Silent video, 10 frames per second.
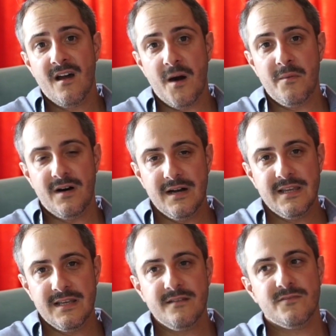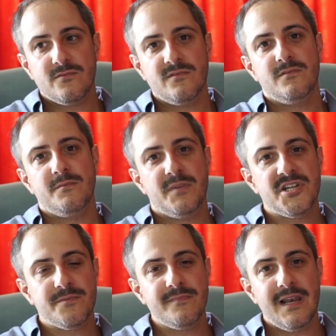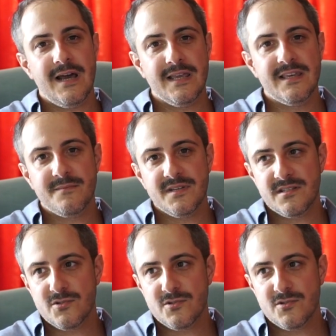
Ama hani e, başım belaya girmesin